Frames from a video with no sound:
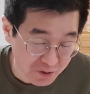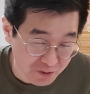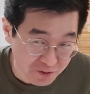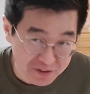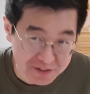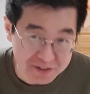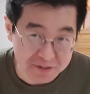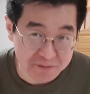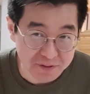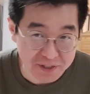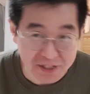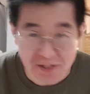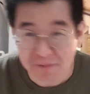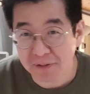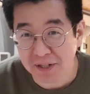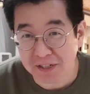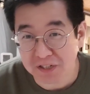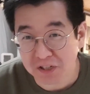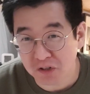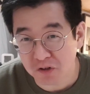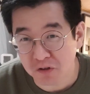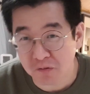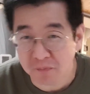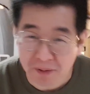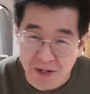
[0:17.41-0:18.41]
그래서 일
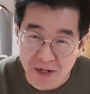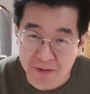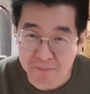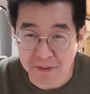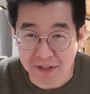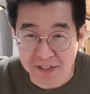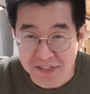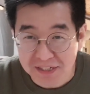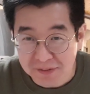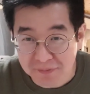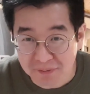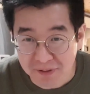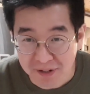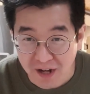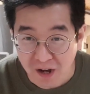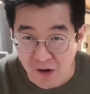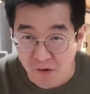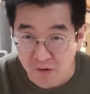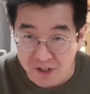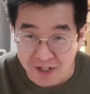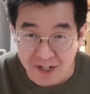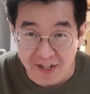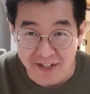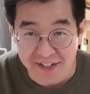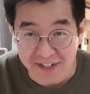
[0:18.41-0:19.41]
마치고 빨리빨리 집에 가고
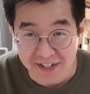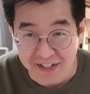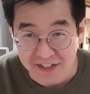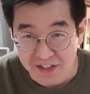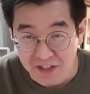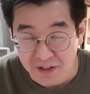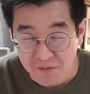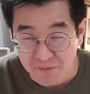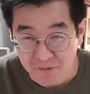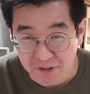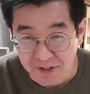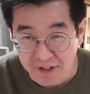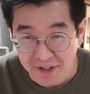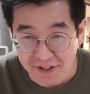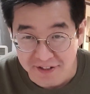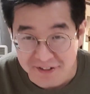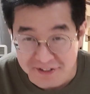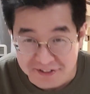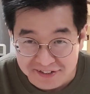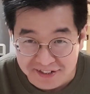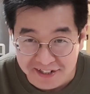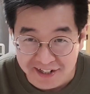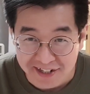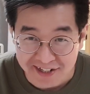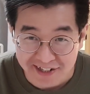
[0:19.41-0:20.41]
이래야 되기 때문에
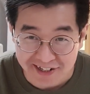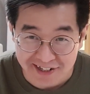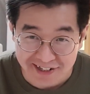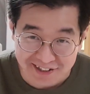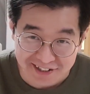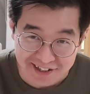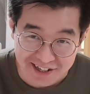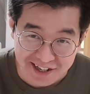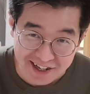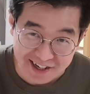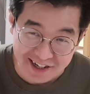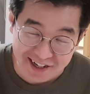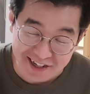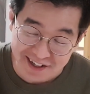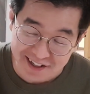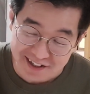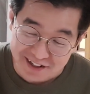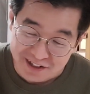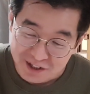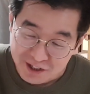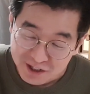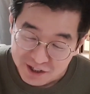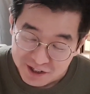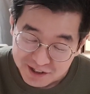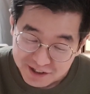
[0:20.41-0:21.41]
영상이 약간
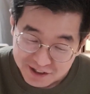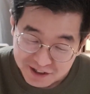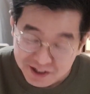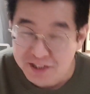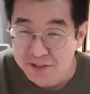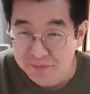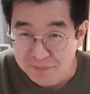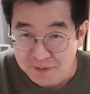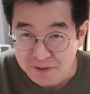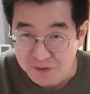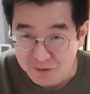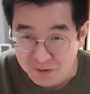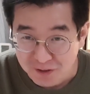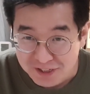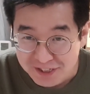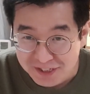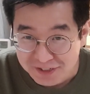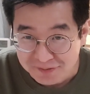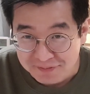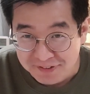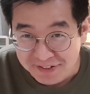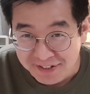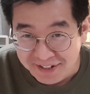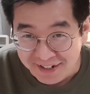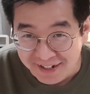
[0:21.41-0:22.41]
허접할 수가
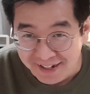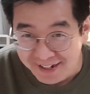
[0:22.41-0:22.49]
있습니다.